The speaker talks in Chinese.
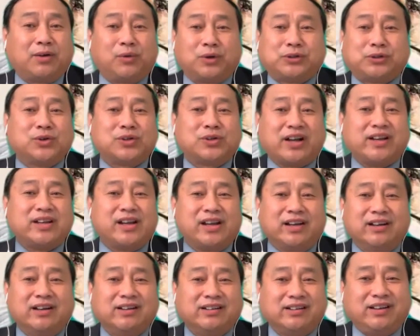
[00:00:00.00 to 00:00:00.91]
我都可以，
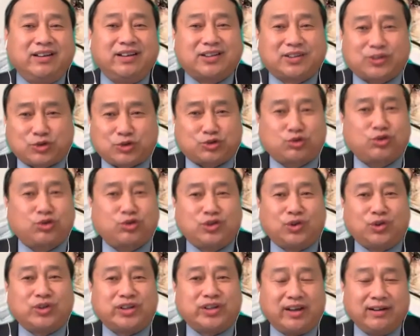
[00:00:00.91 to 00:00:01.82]
也尊
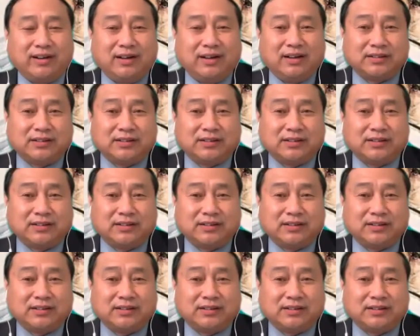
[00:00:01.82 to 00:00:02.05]
重你。